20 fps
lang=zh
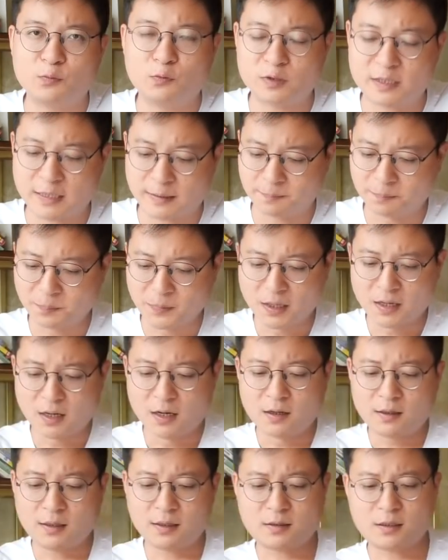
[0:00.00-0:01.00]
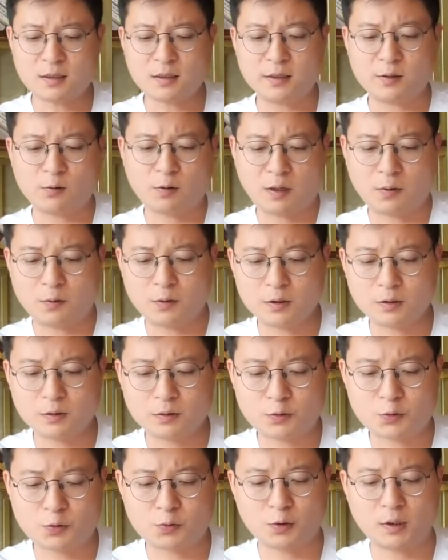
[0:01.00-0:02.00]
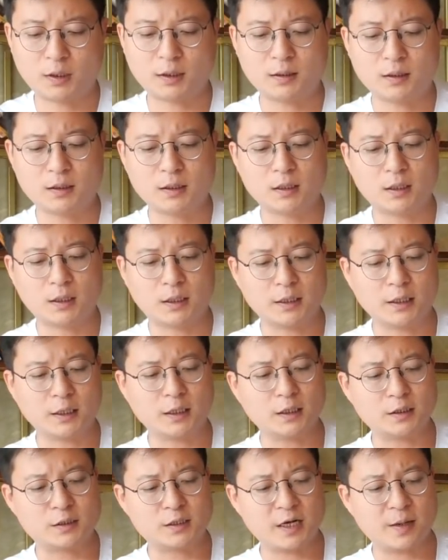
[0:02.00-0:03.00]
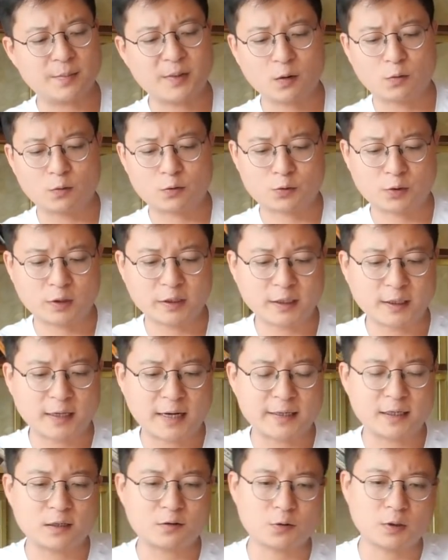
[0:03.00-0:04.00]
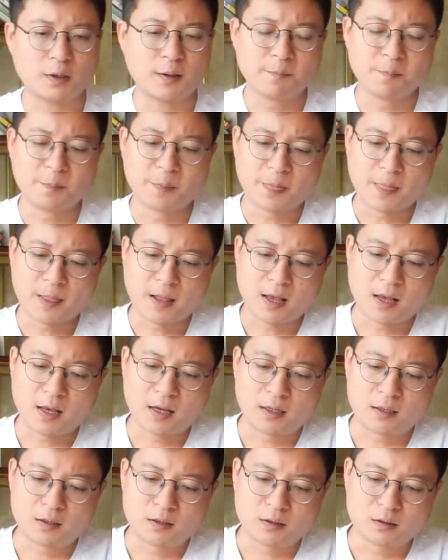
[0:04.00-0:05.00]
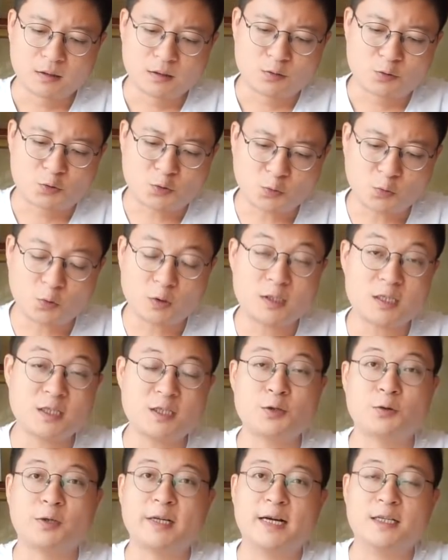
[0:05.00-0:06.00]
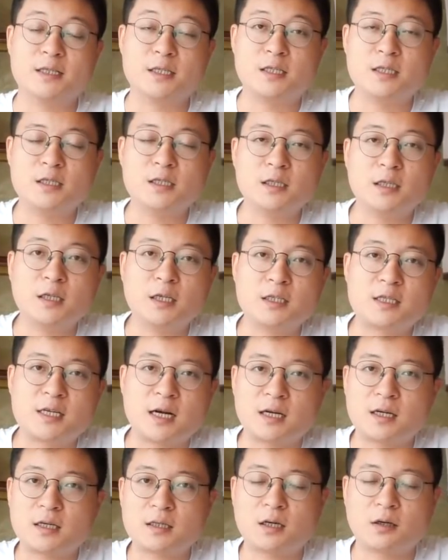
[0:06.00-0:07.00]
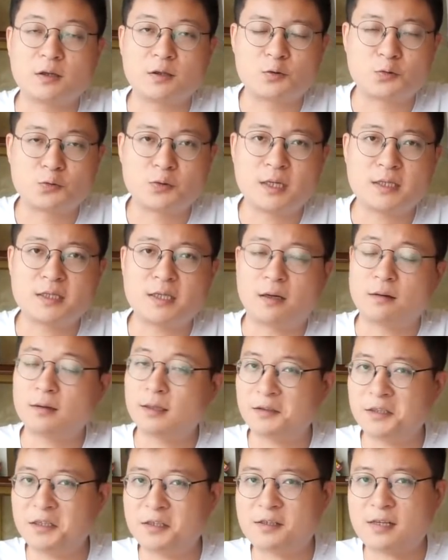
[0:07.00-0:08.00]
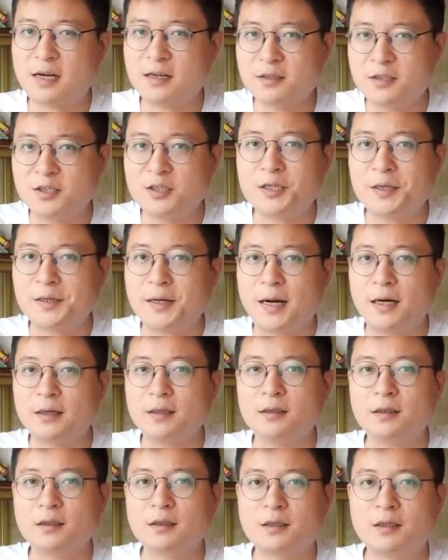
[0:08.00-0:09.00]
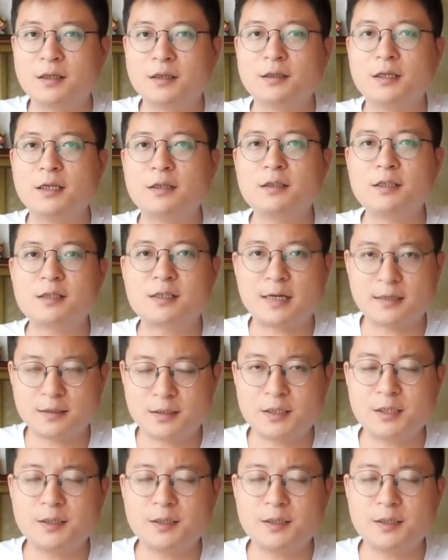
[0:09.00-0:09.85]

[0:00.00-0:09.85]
补上。那这里的话，我就说了一个前面我说了一个概念，就是中国经济有两极，一个长三角，一个珠三角，那第三极在哪里呢？可能第三